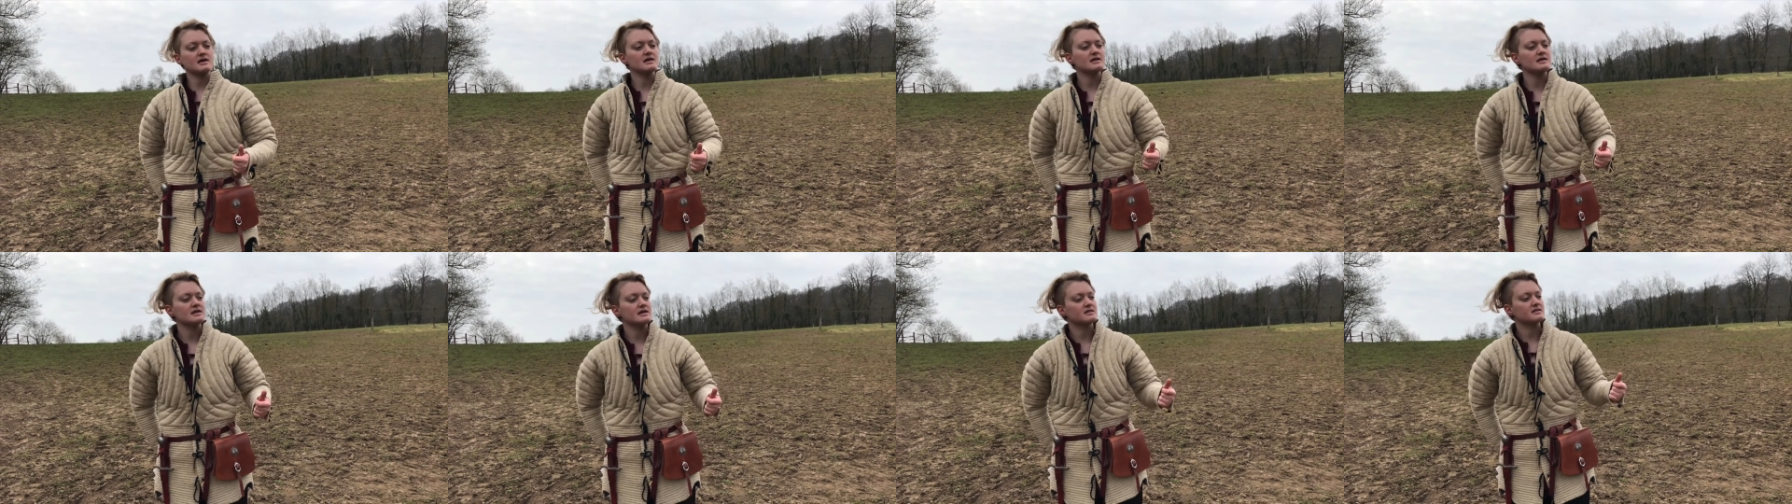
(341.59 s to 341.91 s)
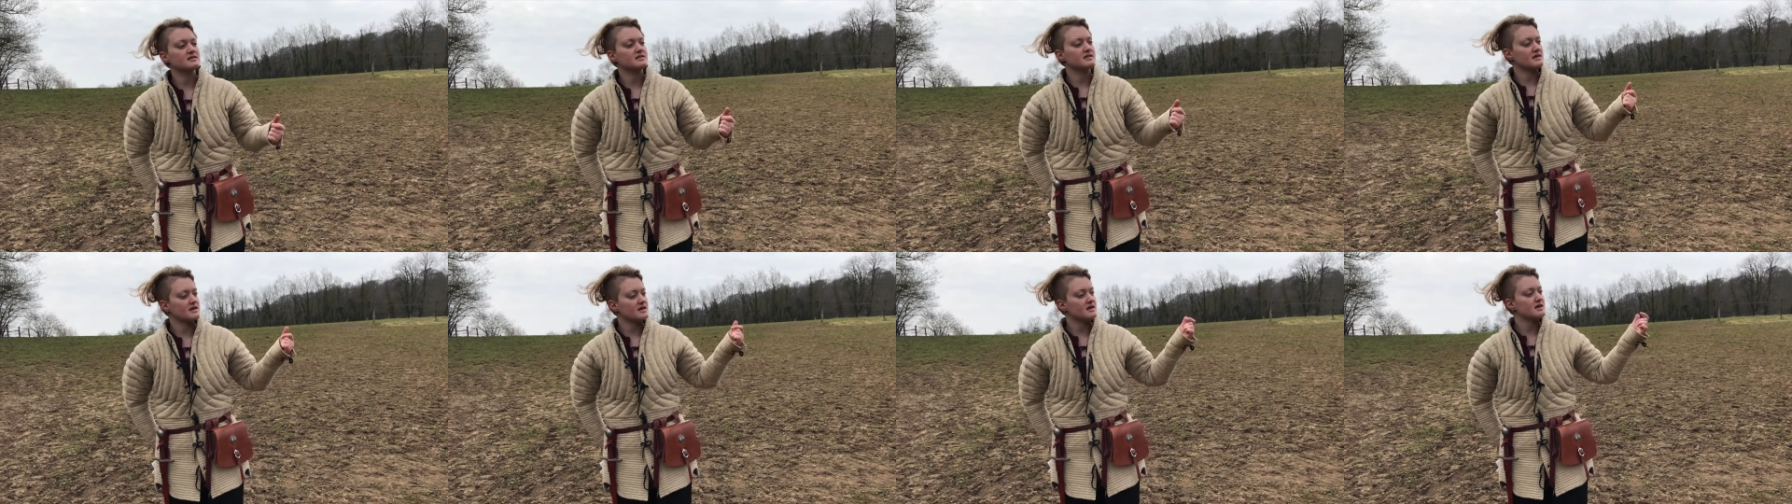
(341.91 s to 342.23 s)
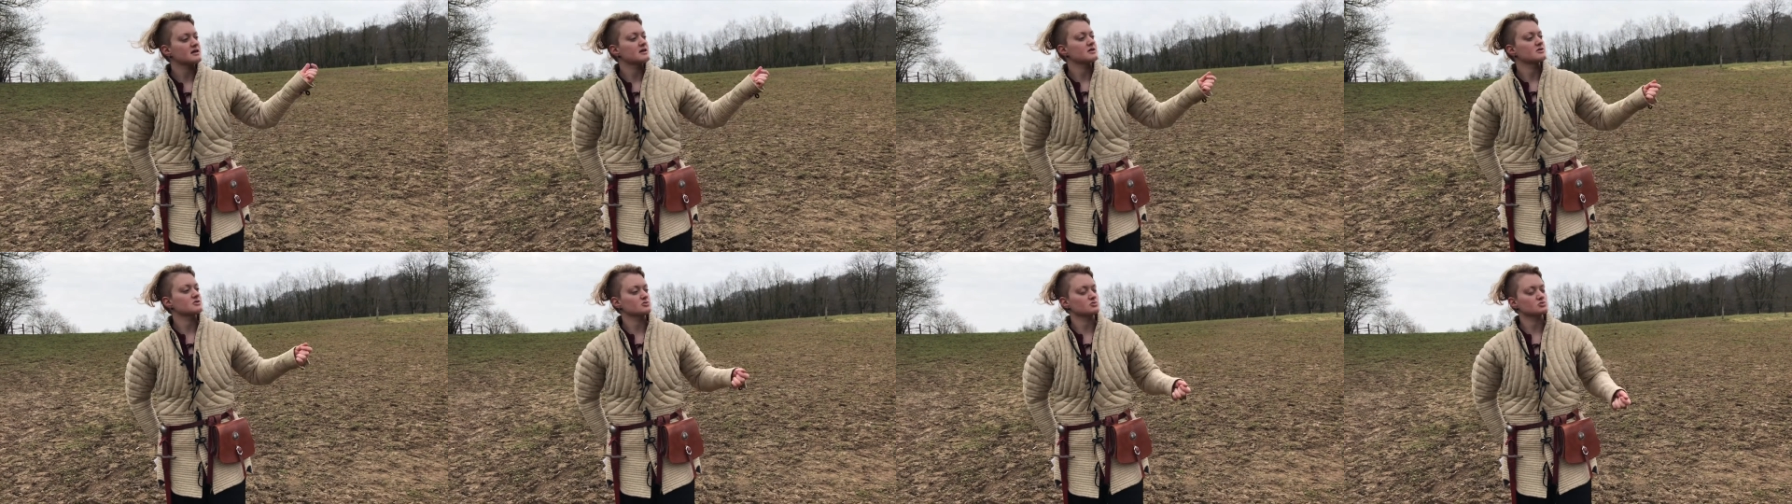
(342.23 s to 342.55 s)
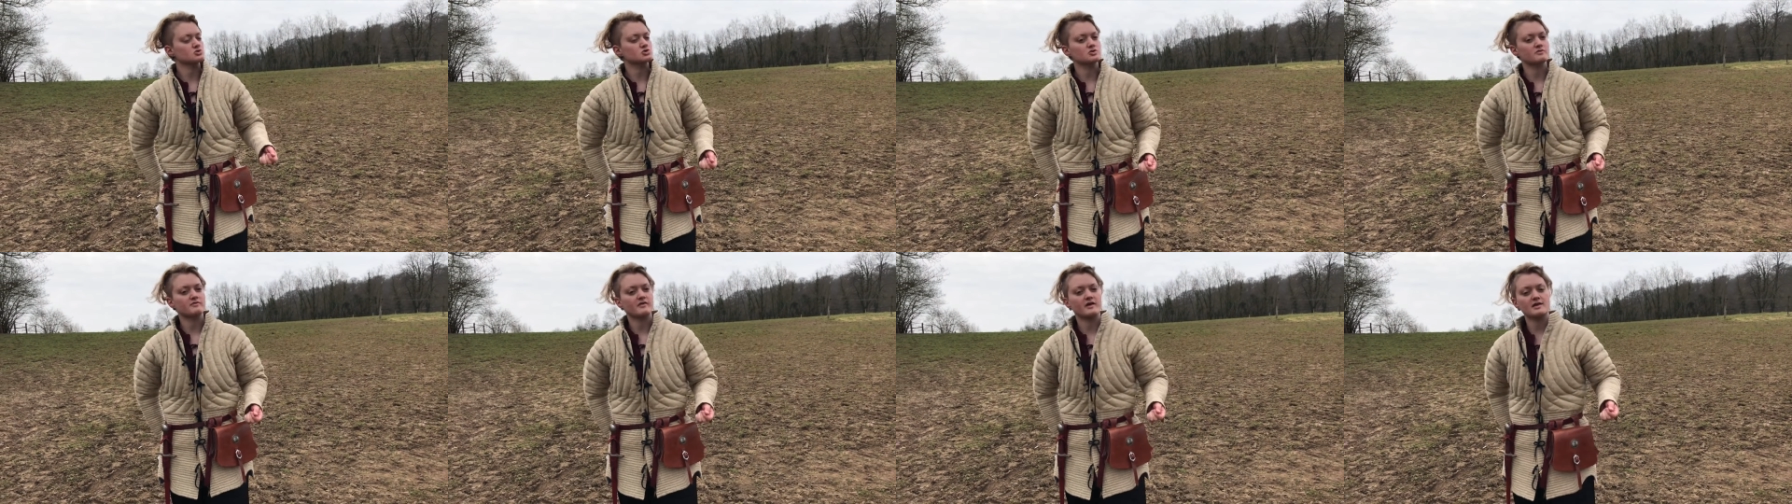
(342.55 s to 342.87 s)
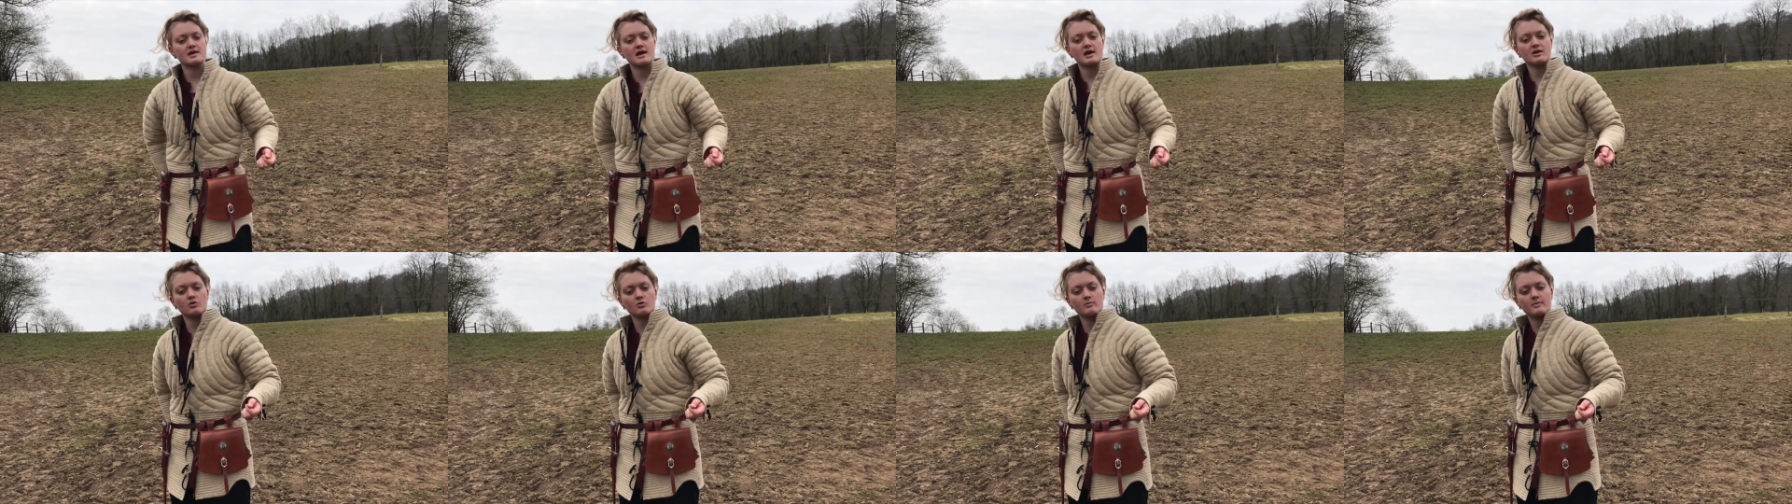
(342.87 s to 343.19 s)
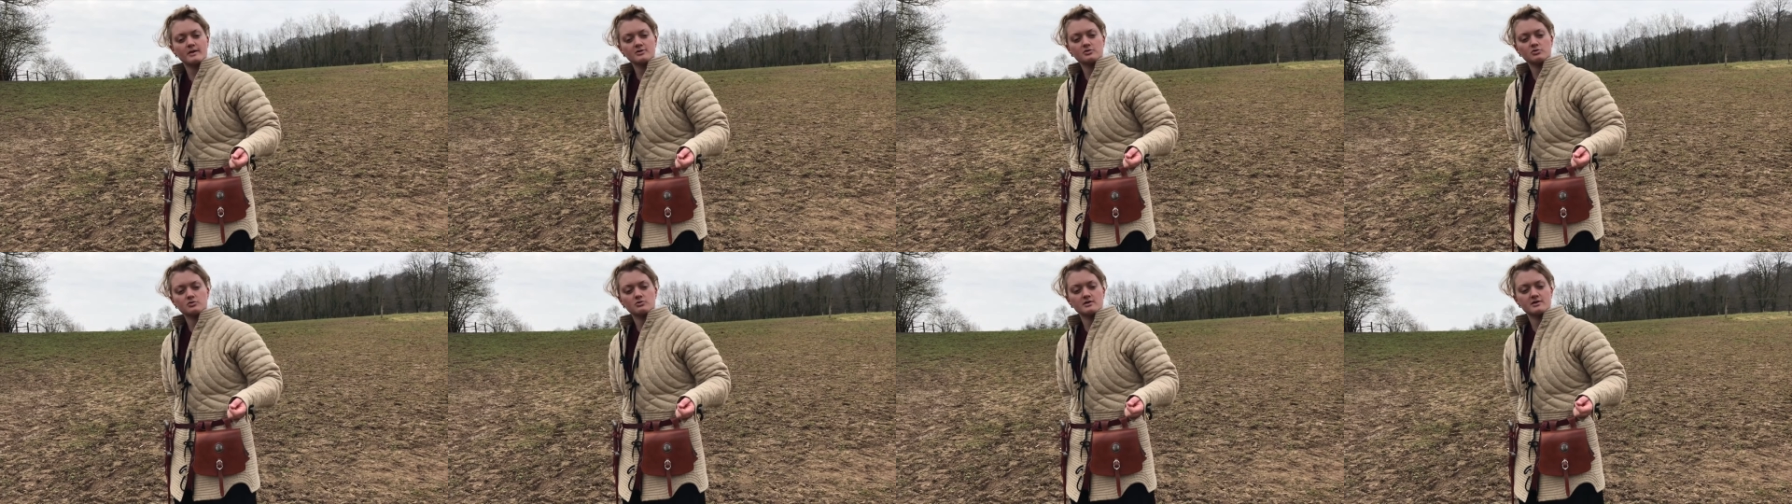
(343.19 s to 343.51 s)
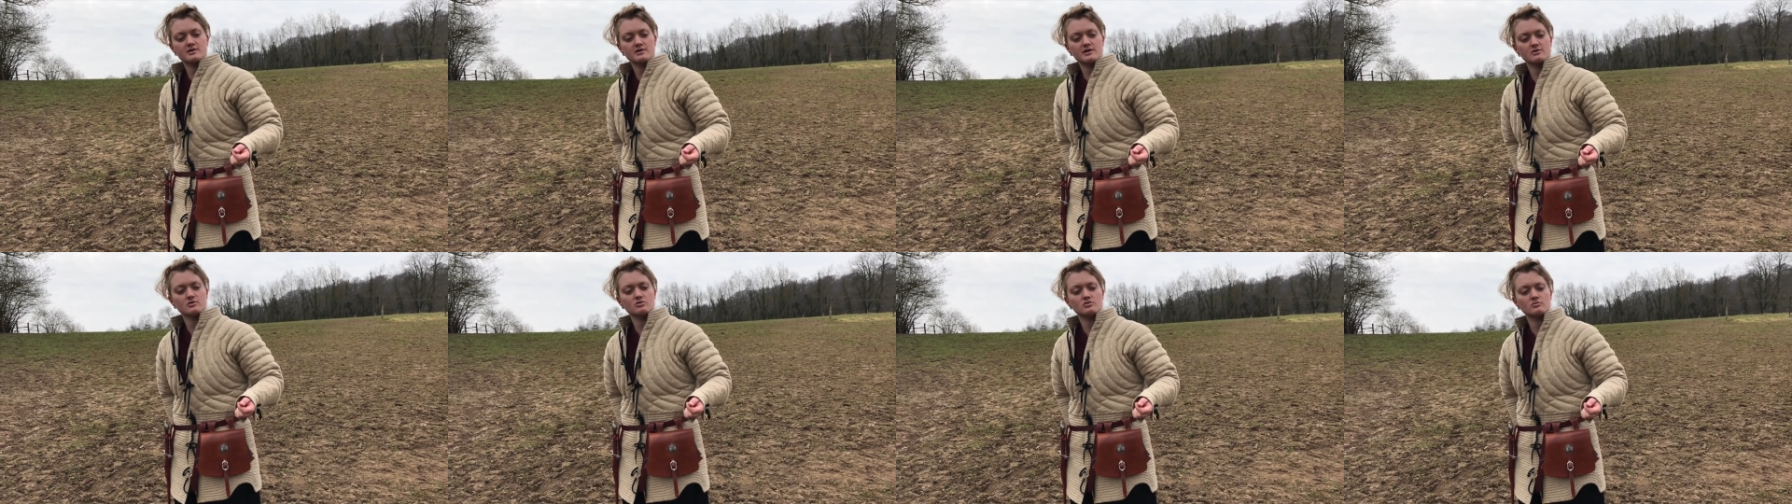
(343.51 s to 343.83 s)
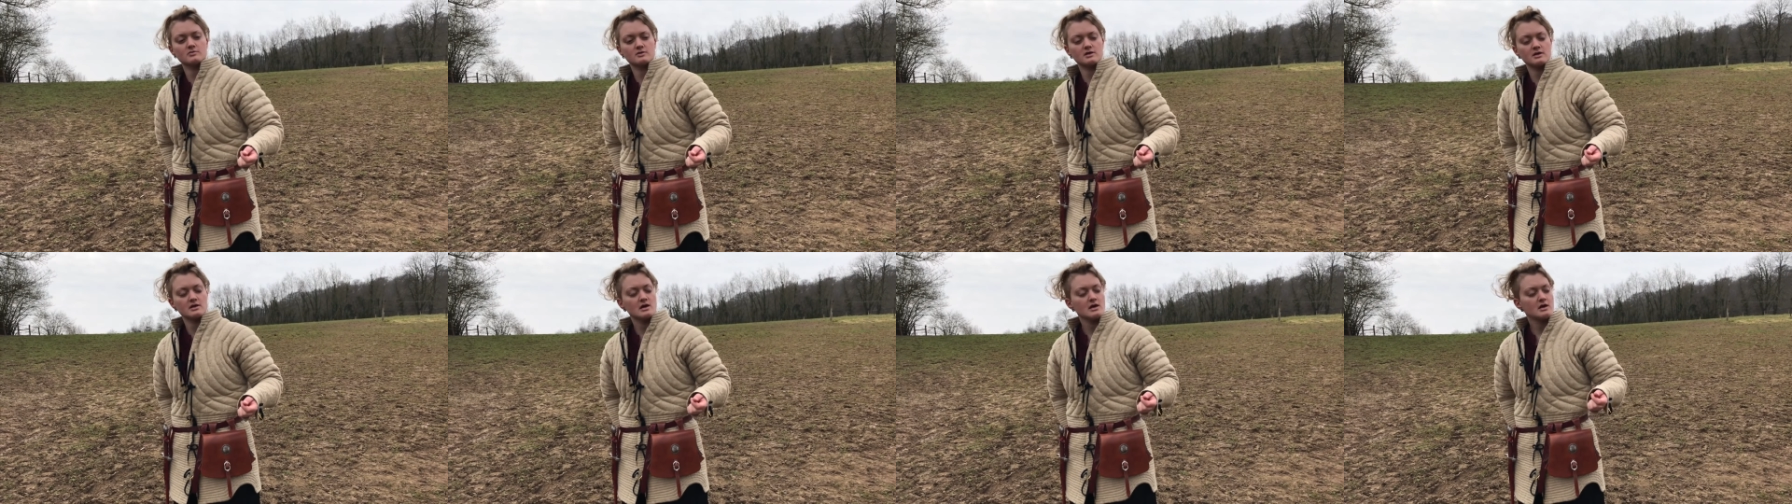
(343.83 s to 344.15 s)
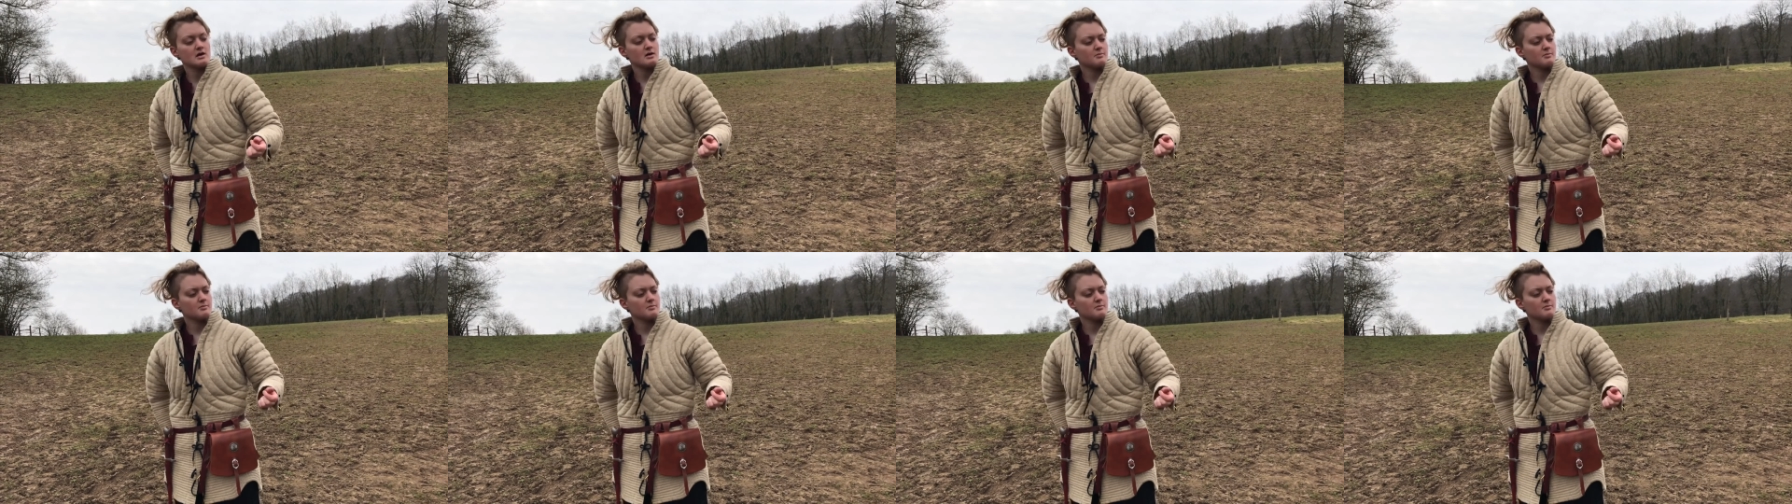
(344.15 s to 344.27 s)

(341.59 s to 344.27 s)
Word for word: il aidait son chevalier à combattre les ennemis.